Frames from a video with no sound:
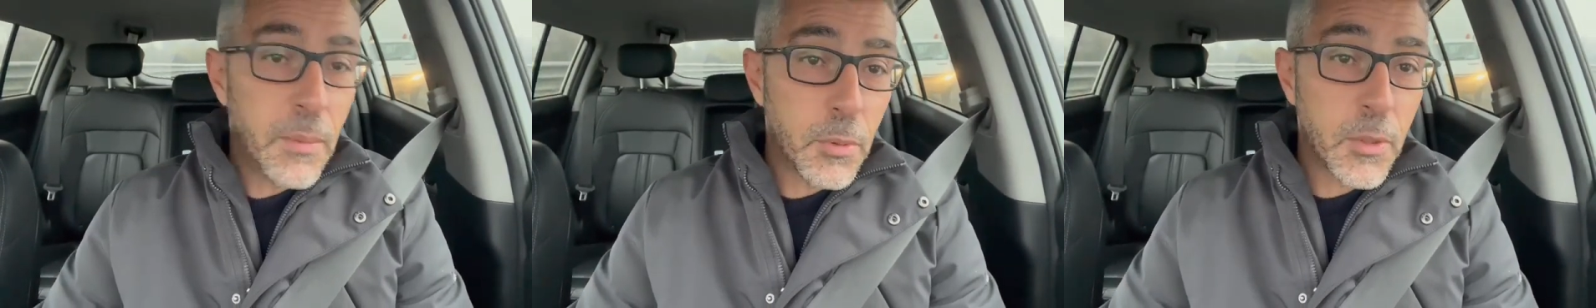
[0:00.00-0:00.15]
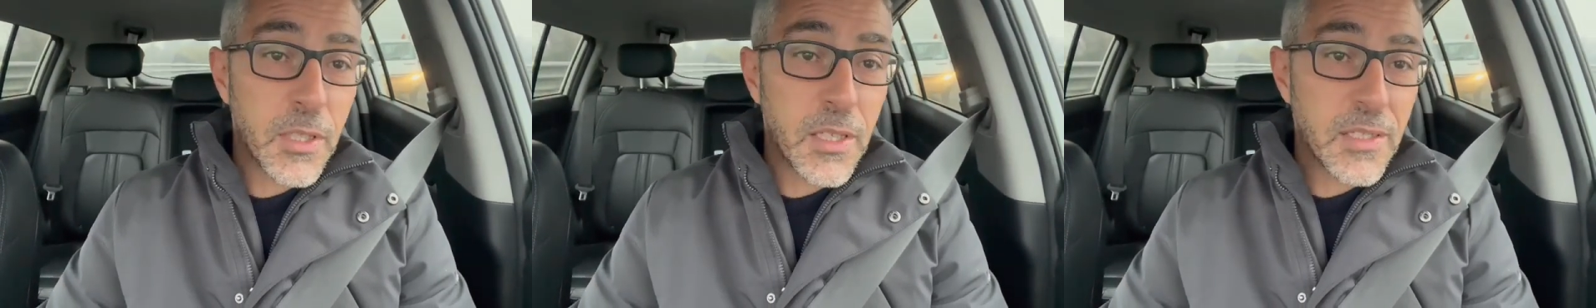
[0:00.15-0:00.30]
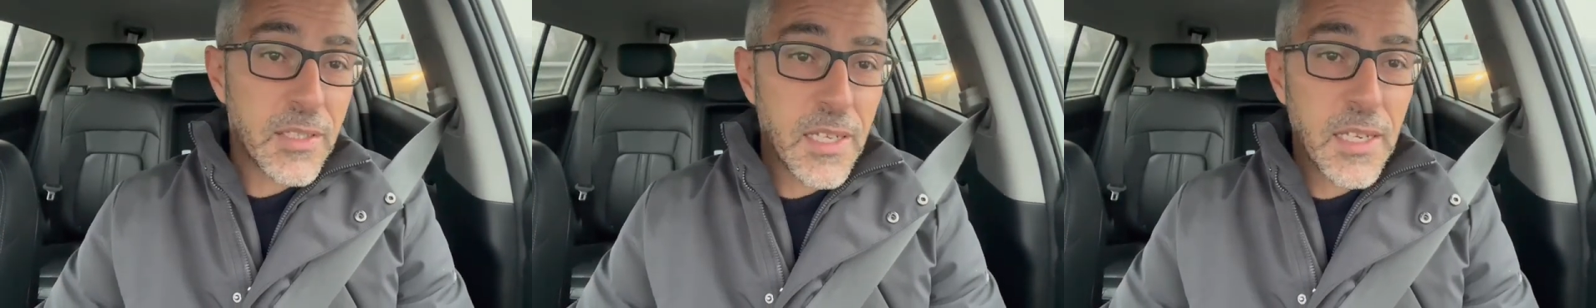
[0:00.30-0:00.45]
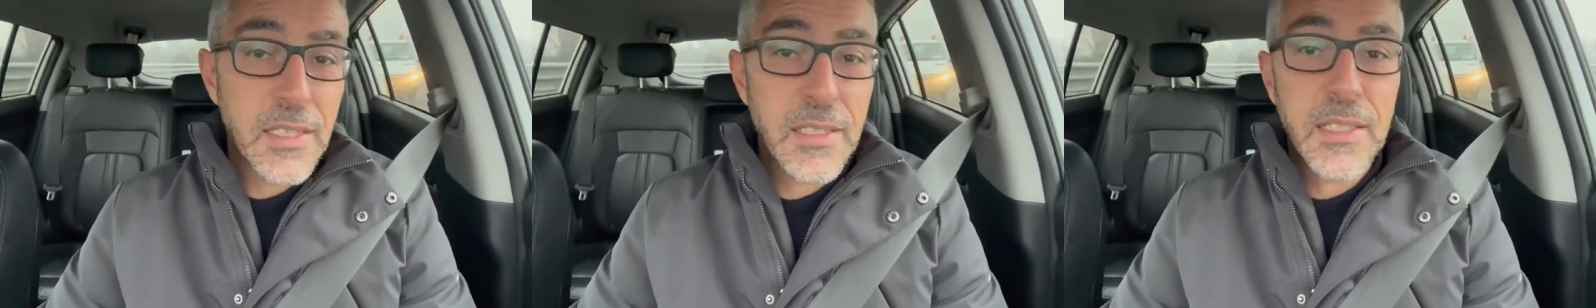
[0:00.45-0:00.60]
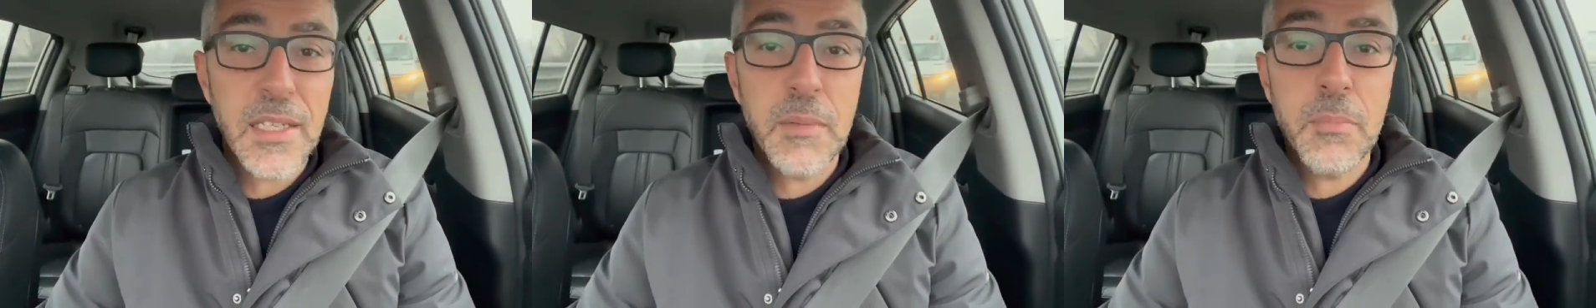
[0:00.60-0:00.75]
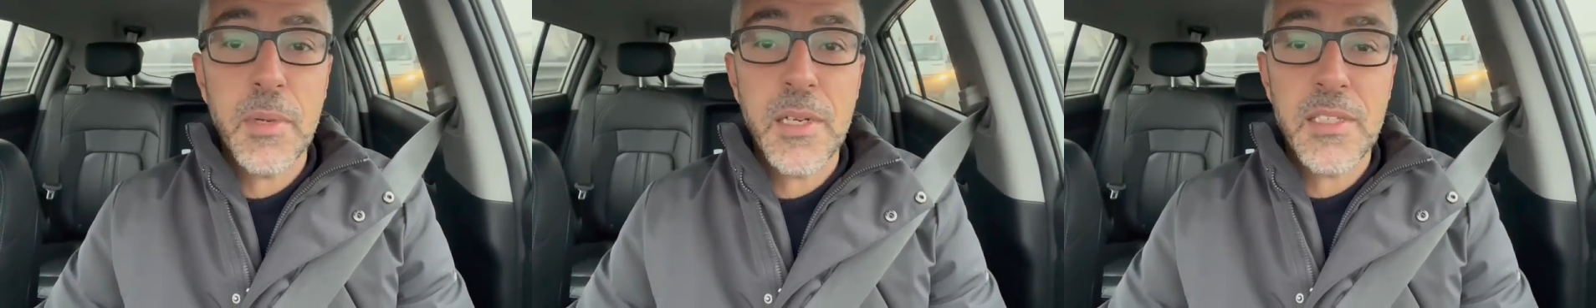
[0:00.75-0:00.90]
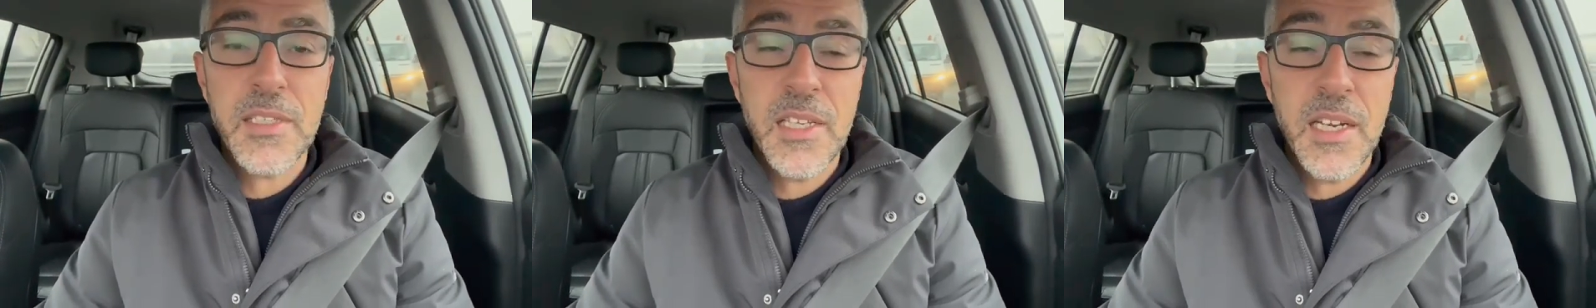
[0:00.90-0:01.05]
potesse essere
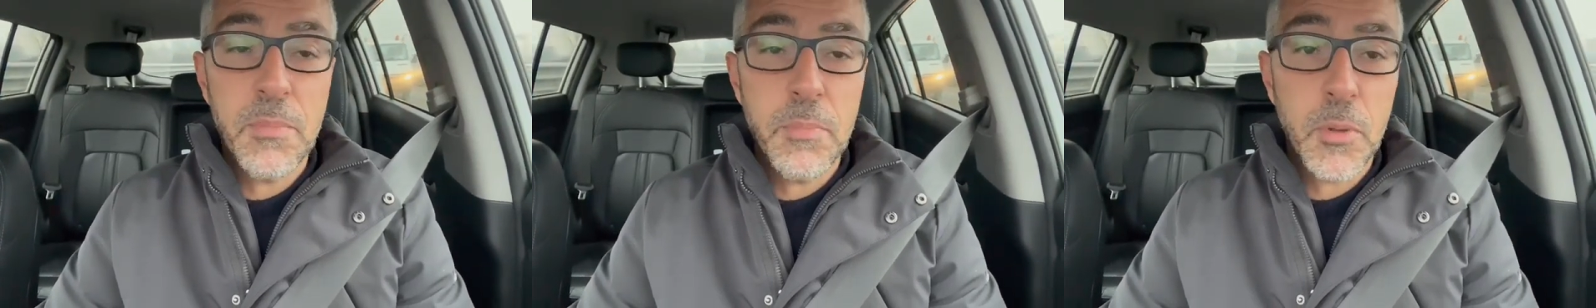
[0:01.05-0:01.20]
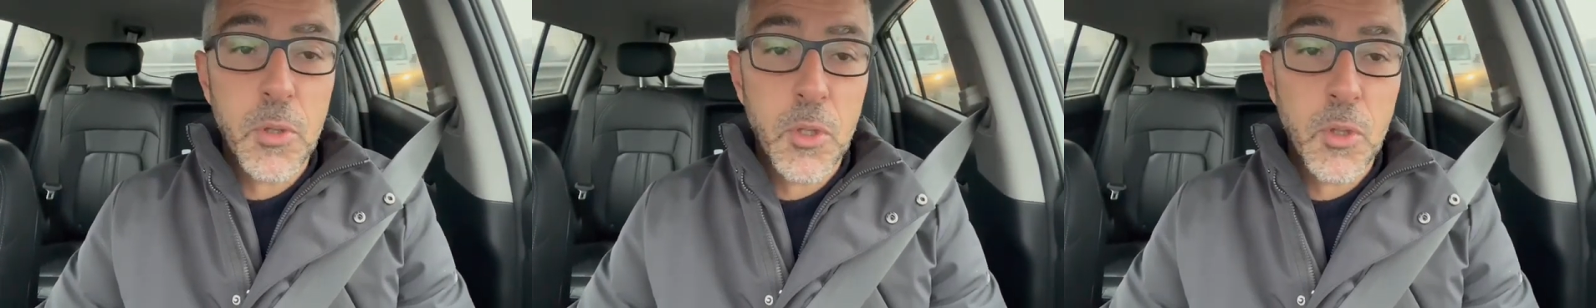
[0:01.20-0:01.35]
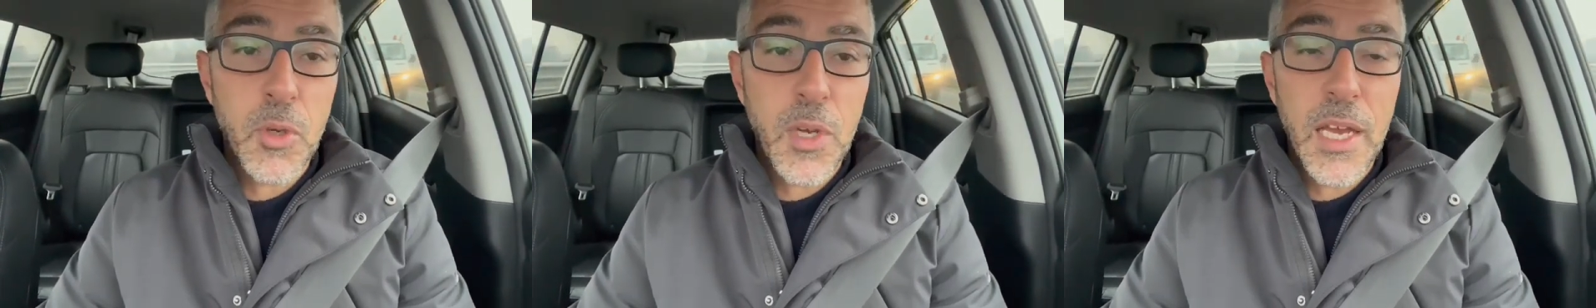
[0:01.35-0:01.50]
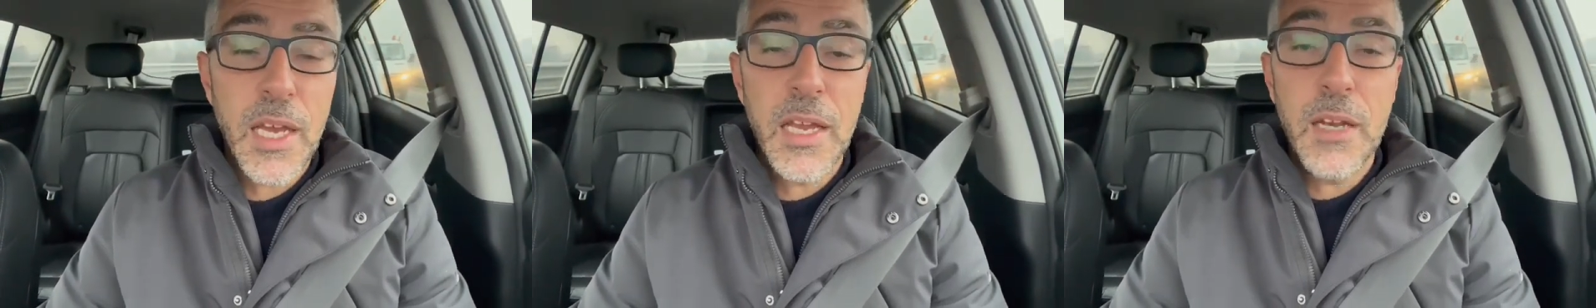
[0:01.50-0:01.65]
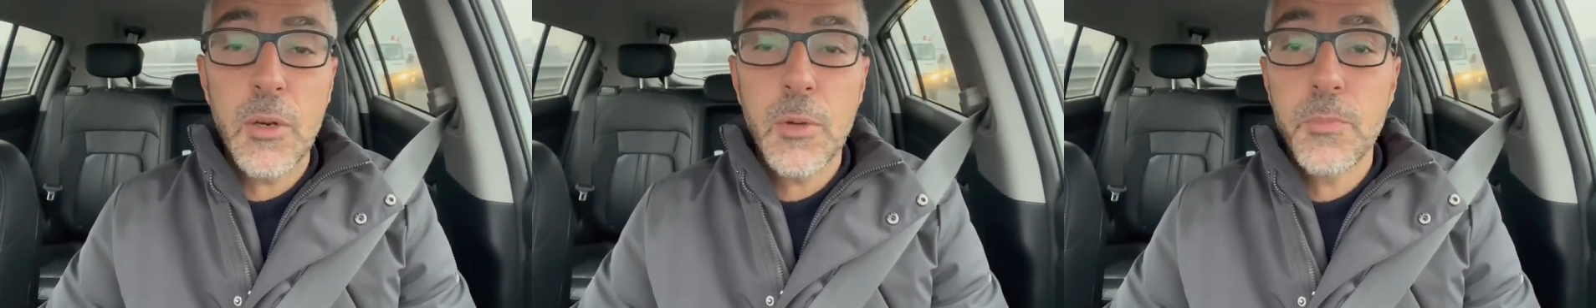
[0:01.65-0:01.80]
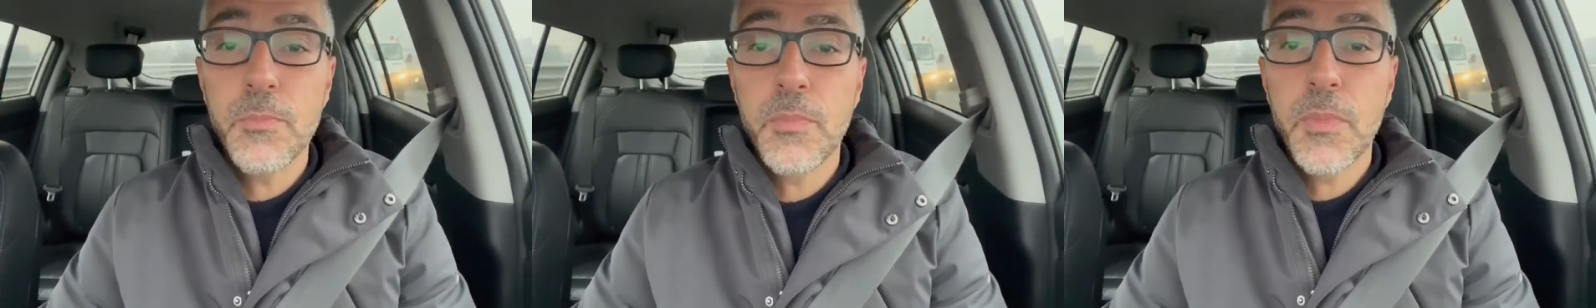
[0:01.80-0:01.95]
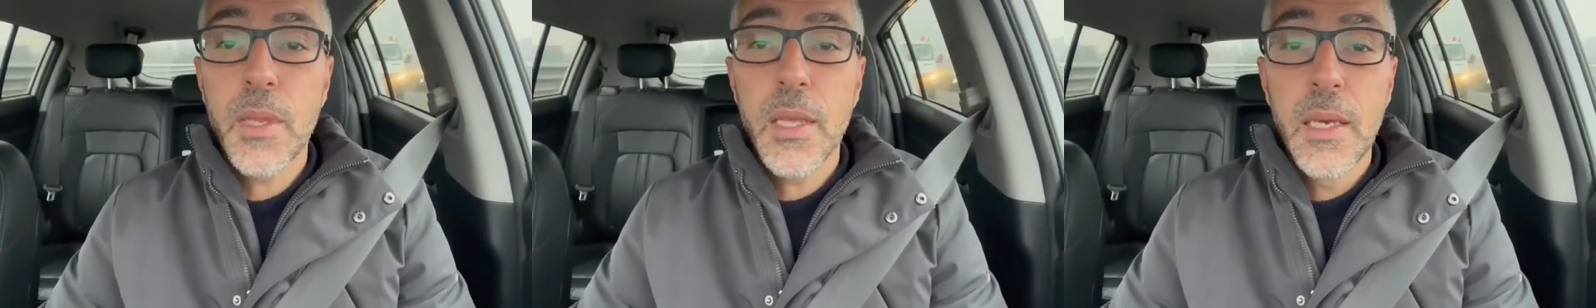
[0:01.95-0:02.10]

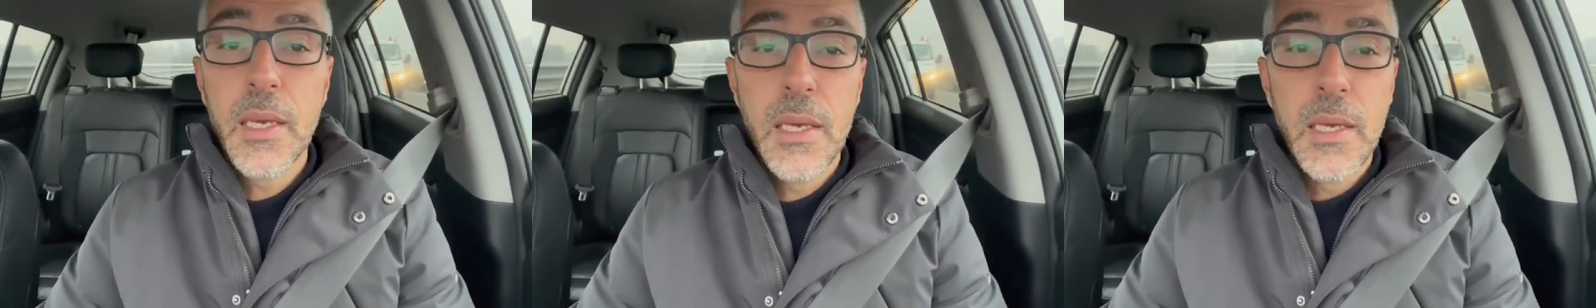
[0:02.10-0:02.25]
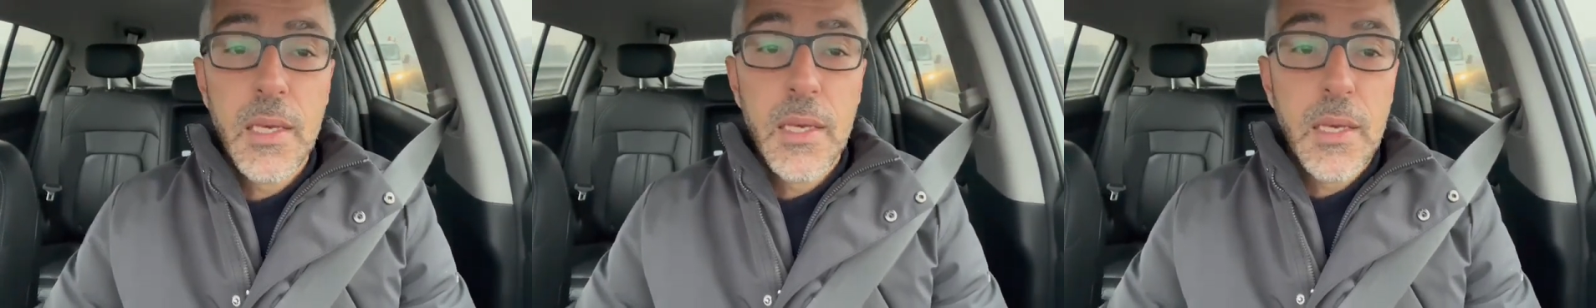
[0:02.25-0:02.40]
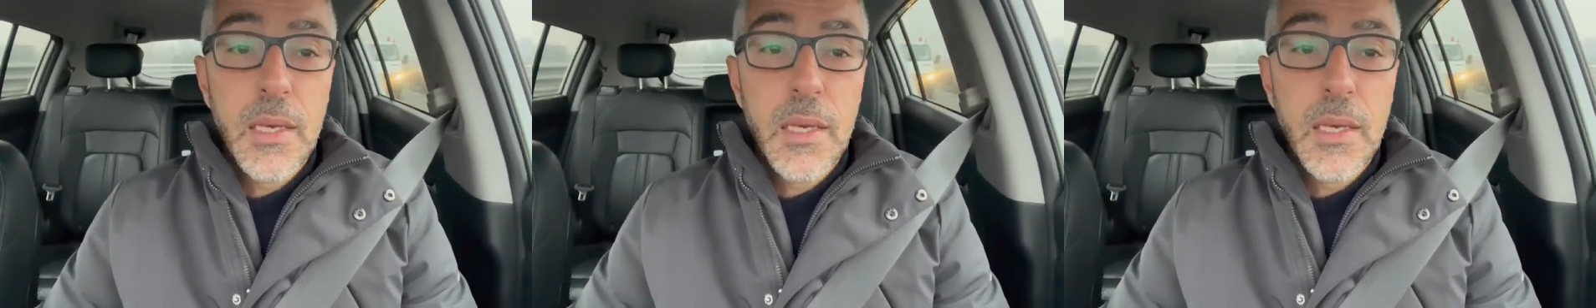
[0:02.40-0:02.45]
Brasile-Portogallo.